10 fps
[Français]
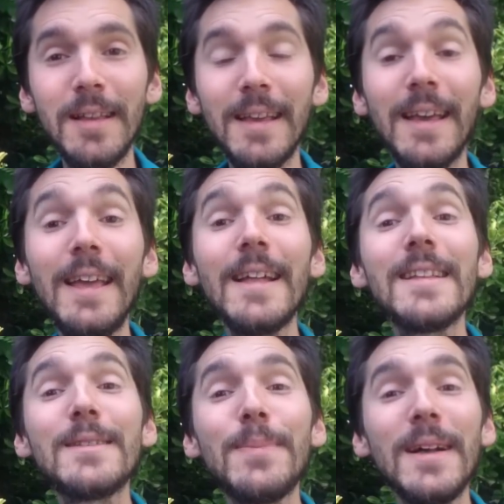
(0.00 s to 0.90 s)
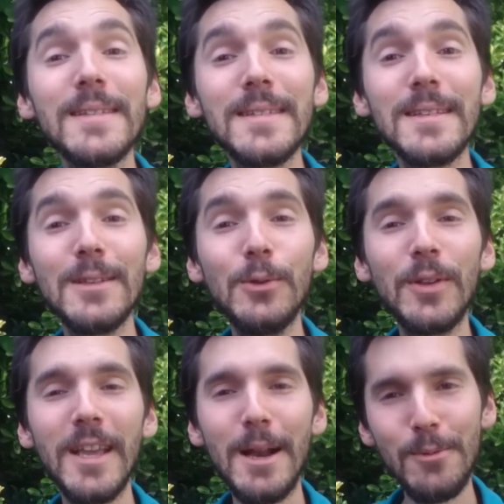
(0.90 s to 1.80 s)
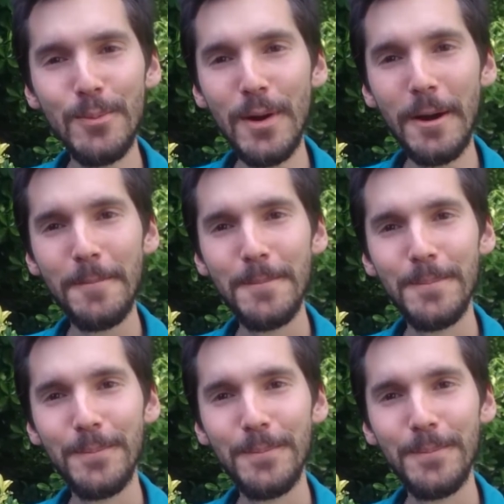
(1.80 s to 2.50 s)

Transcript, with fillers: crée un espace de calme plat.